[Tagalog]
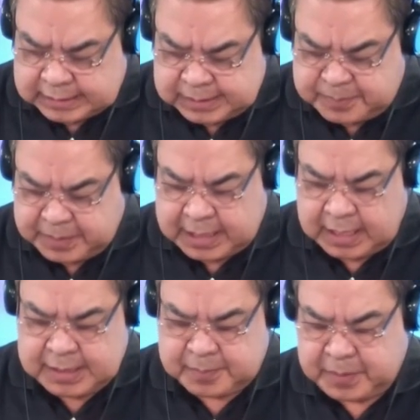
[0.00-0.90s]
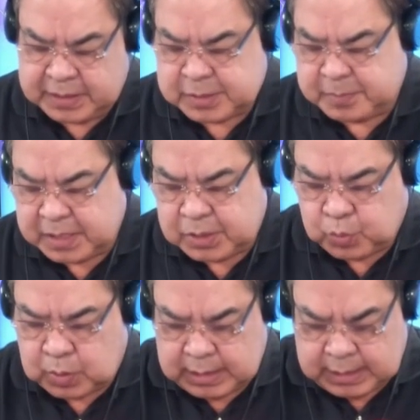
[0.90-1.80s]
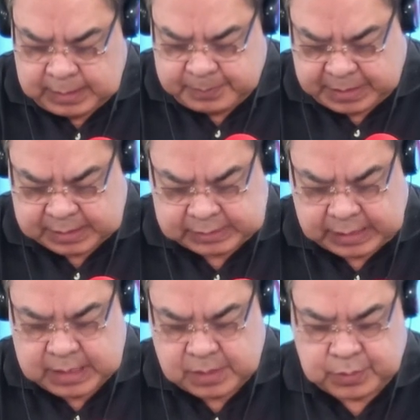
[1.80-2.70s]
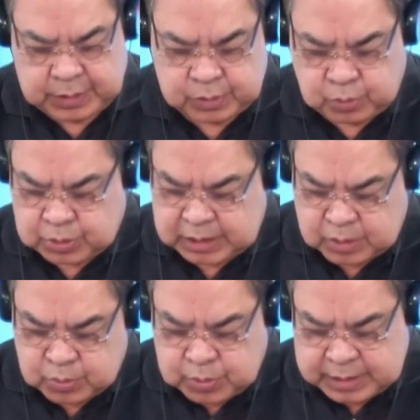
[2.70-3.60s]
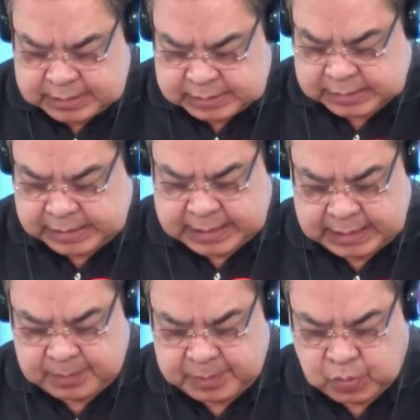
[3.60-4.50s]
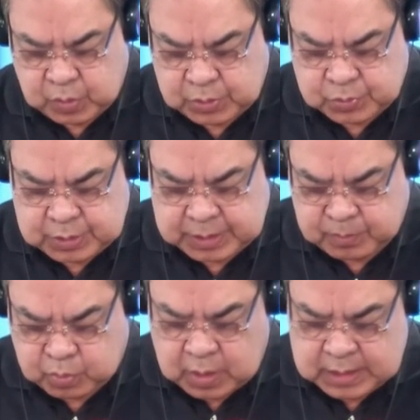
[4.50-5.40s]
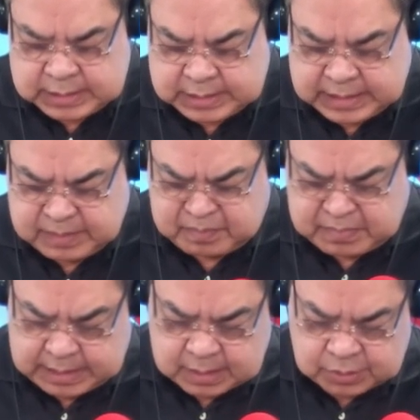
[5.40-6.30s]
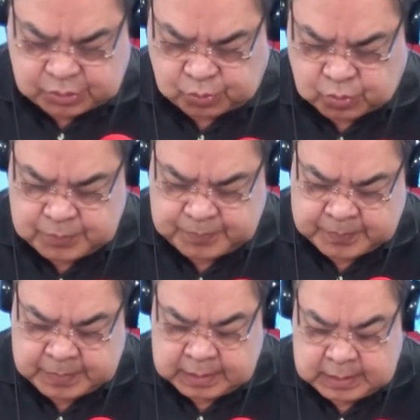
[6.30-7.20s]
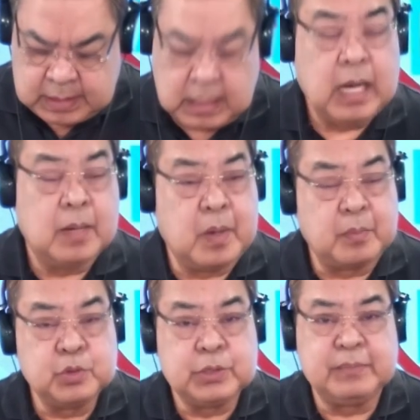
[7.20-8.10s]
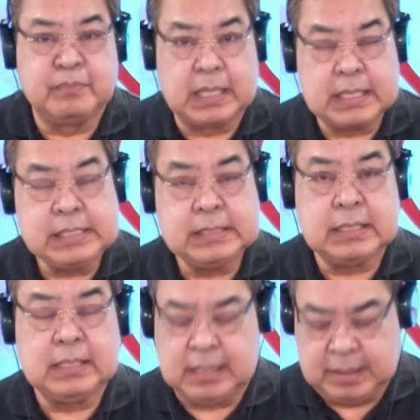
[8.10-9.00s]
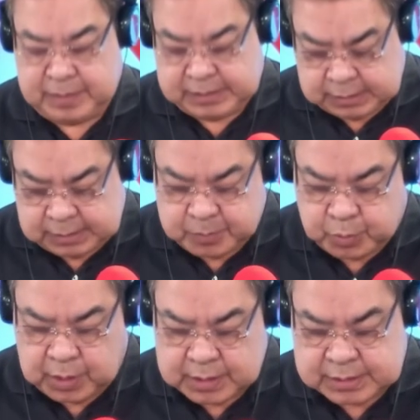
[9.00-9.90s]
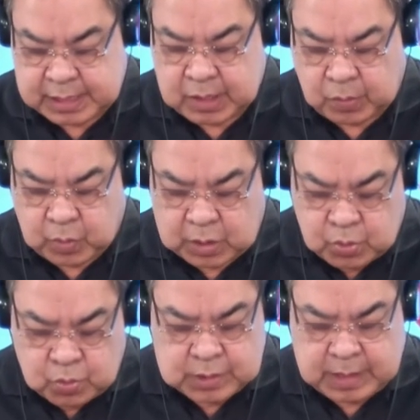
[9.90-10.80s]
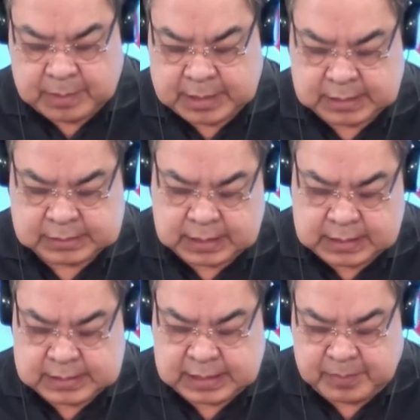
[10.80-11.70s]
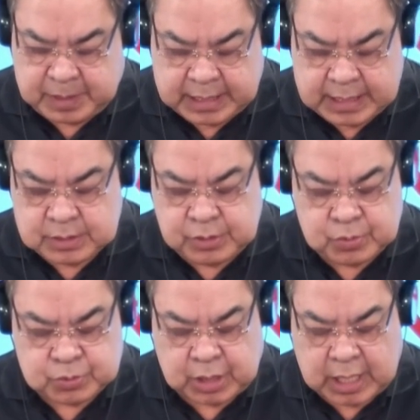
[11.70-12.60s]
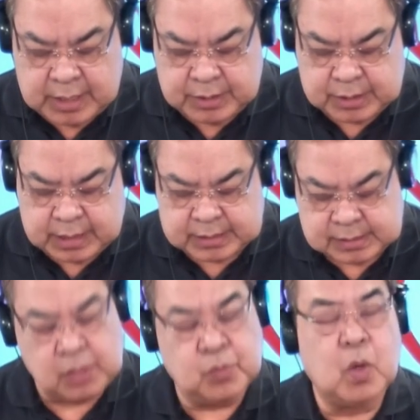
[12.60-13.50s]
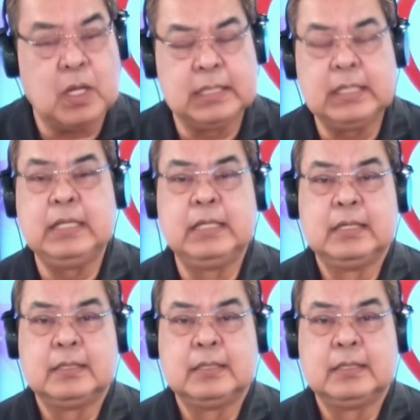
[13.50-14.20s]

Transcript: ang ating pagkain pang-spiritual para sa araw na ito ng lunes, ikalabing walo ng buwan ng Marso. Ang mabuting balita ay matatagpuan sa ikawalong kabanata ng Ebanghelyo sa ngayon kay San Juan,